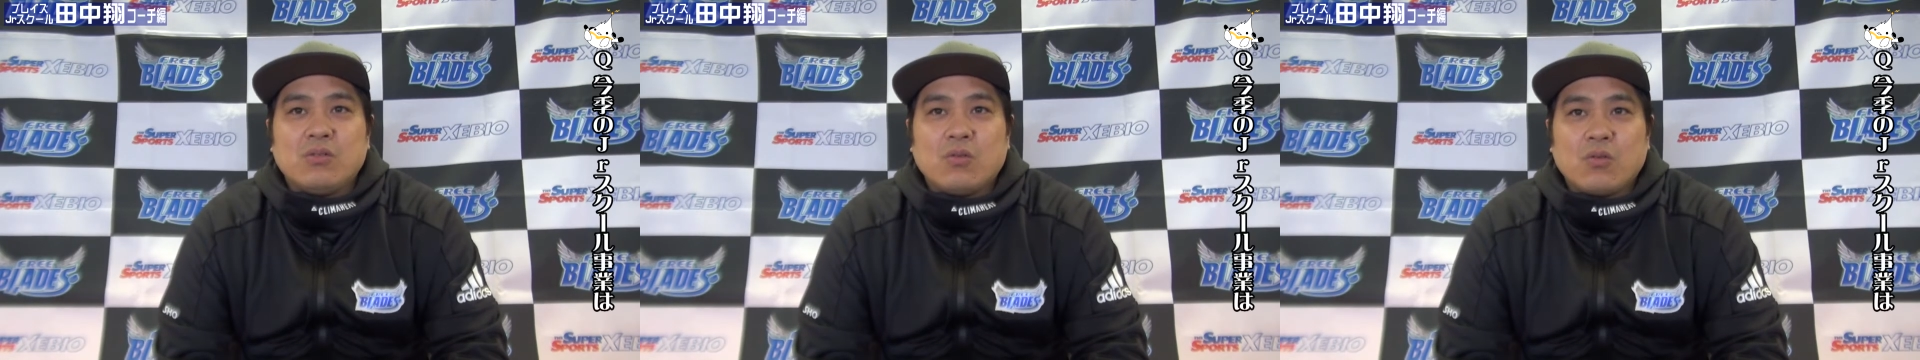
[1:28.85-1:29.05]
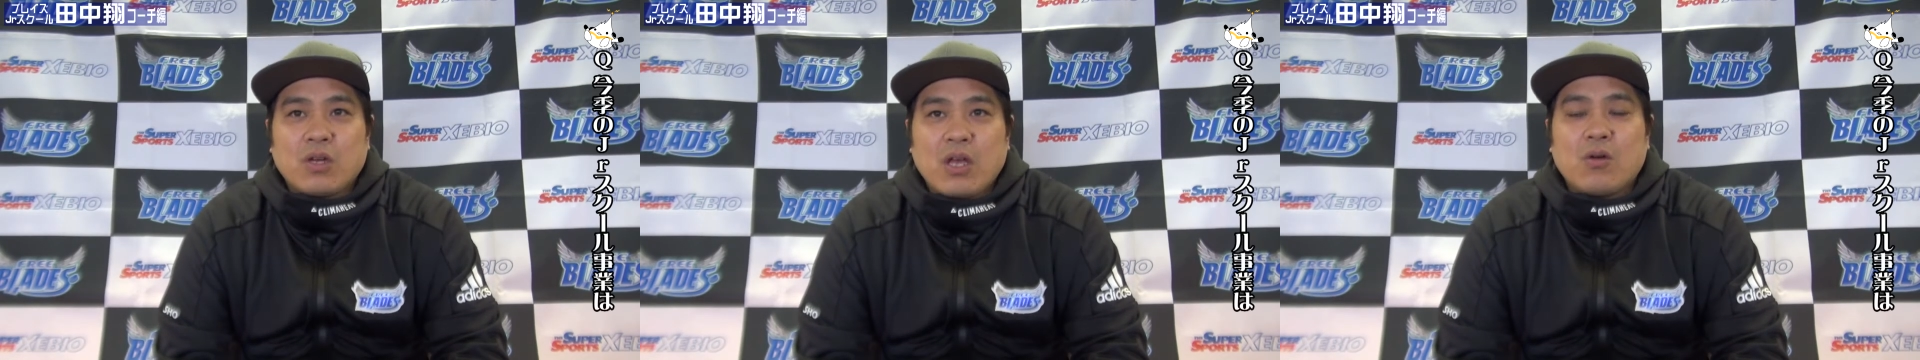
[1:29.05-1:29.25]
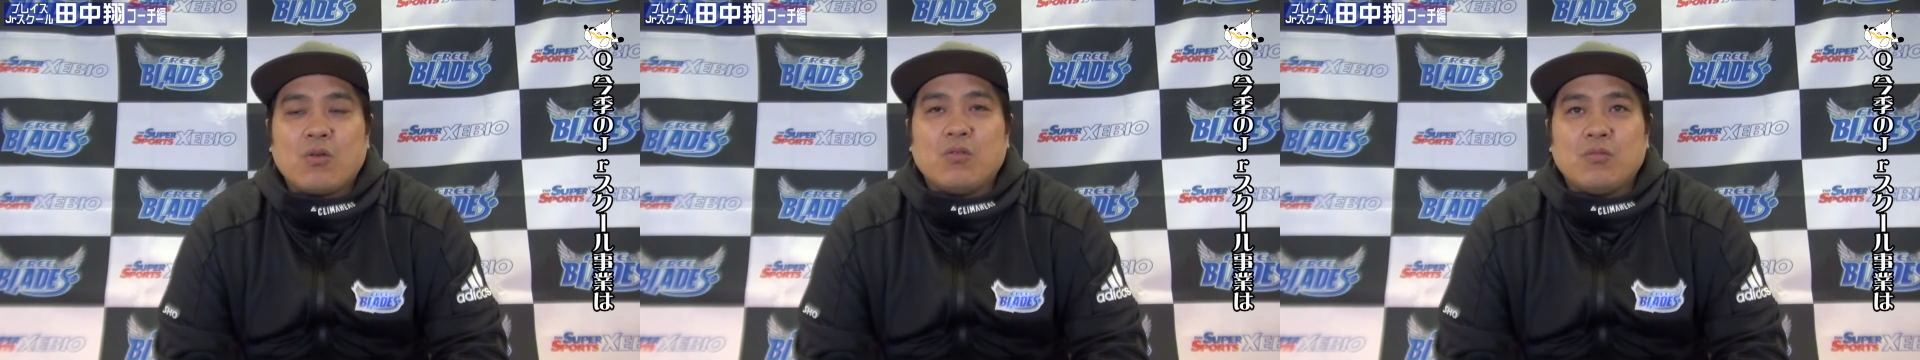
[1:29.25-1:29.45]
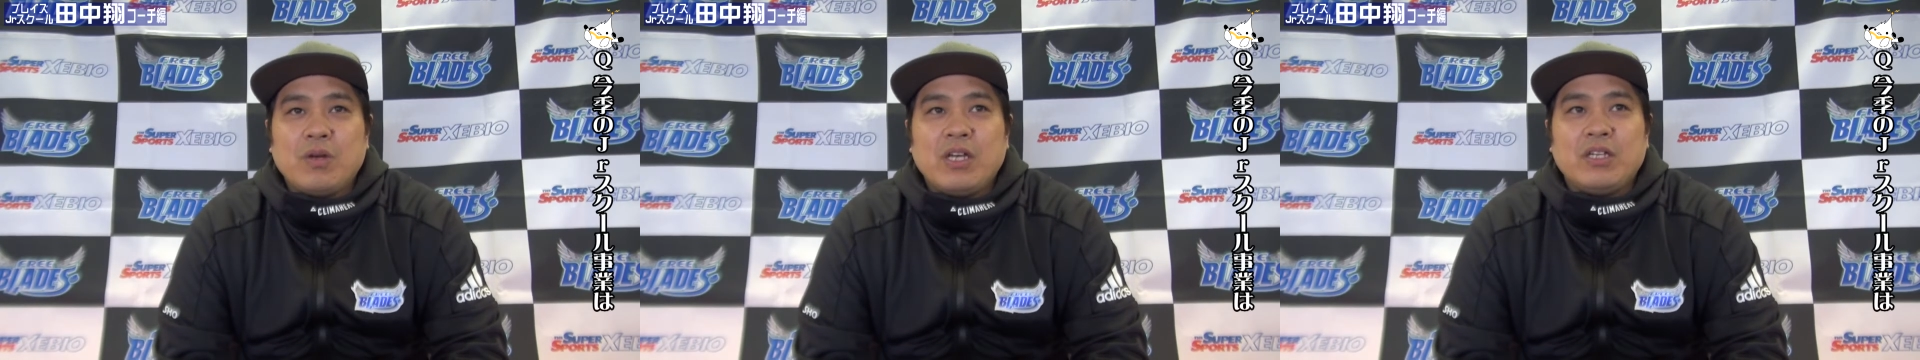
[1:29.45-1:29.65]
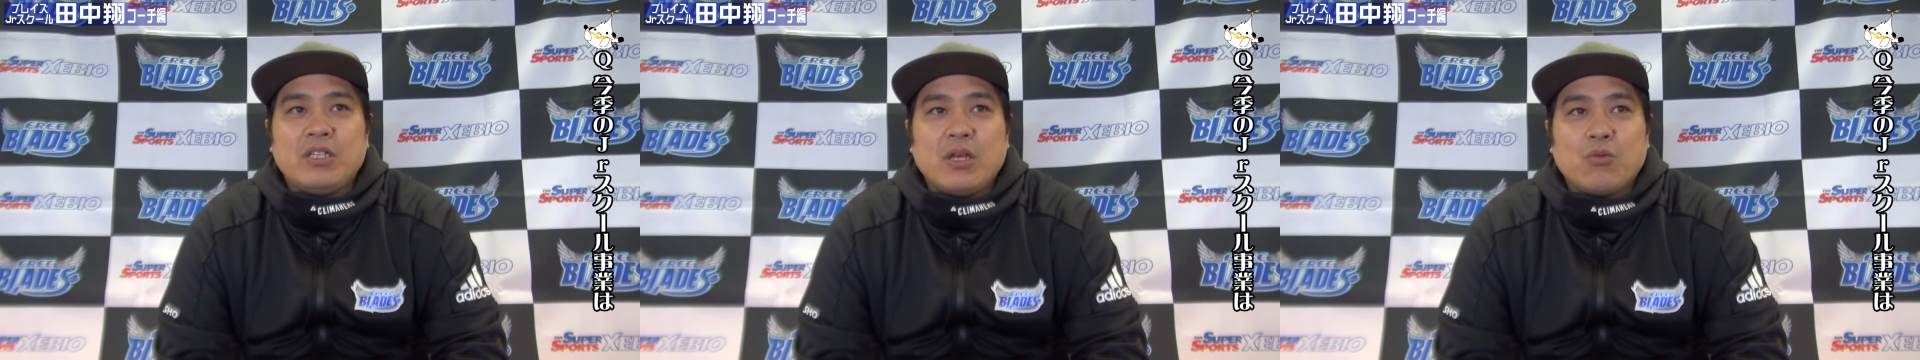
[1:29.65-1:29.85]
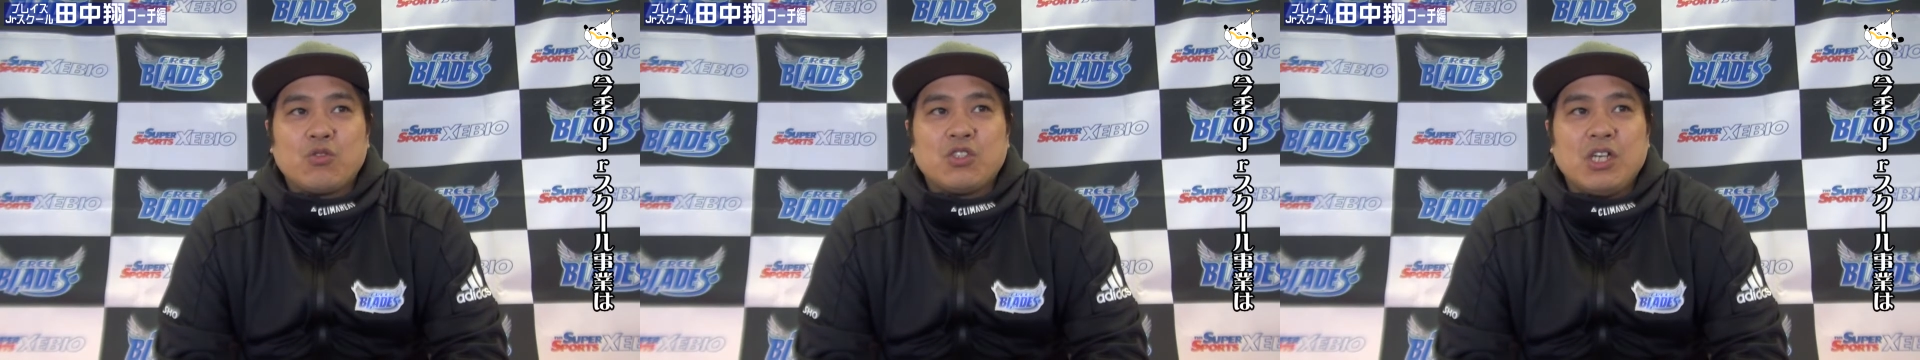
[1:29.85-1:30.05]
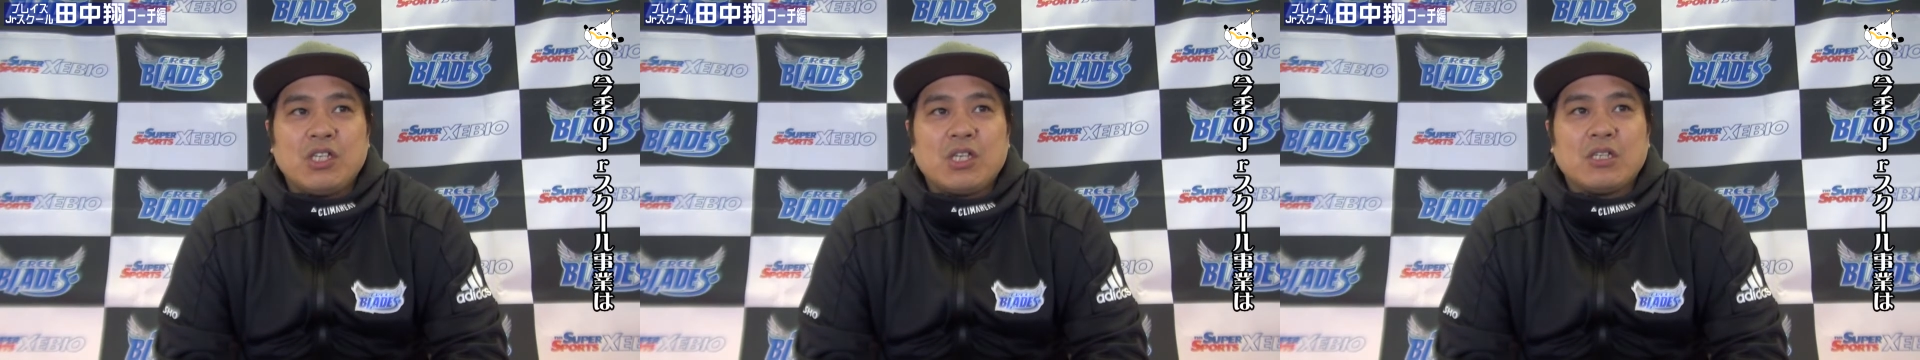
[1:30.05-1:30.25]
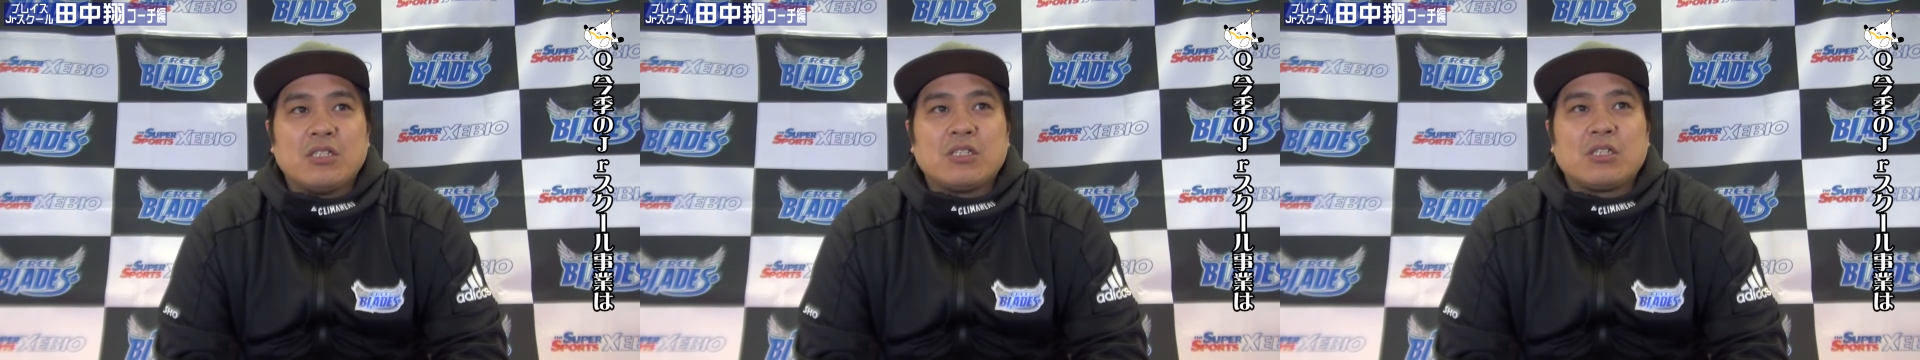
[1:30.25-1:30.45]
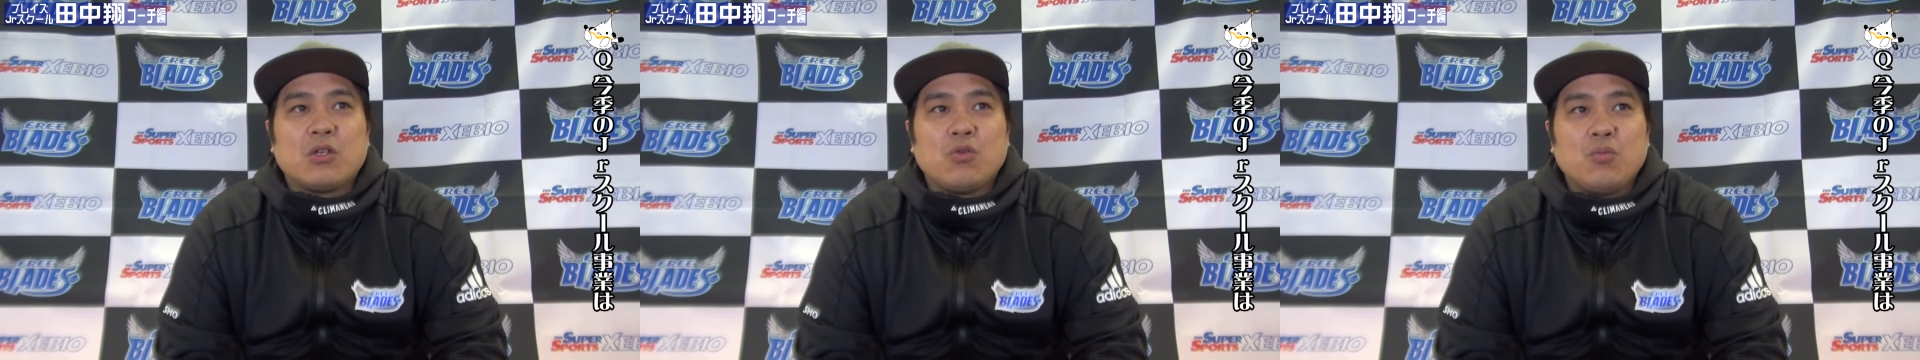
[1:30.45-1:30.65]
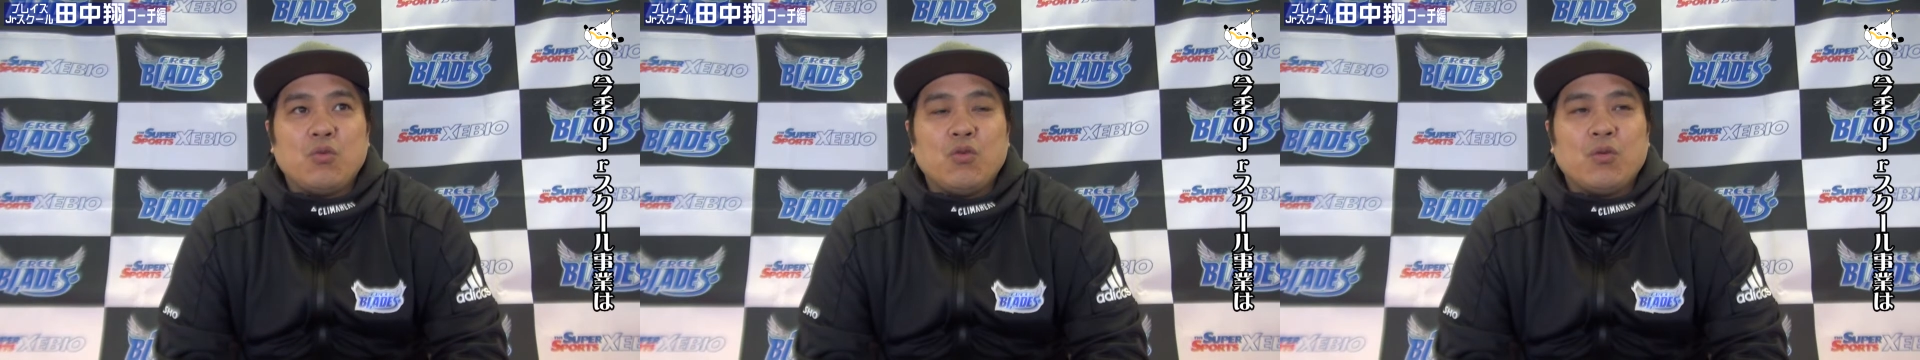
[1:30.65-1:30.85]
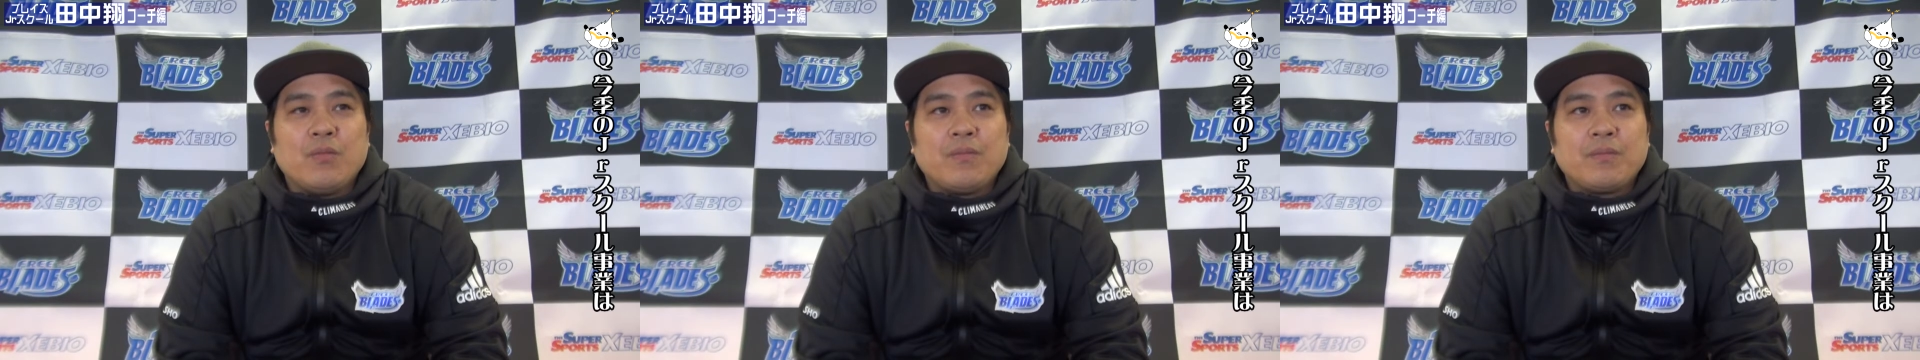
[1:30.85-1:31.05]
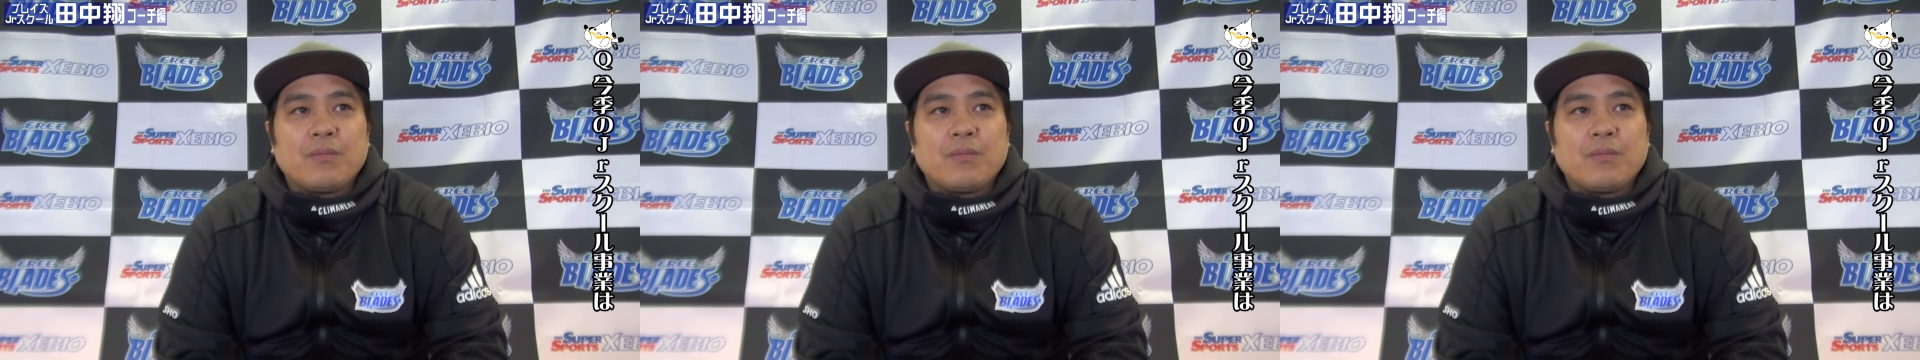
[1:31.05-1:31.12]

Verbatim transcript: を結構メインで教えたんですけども、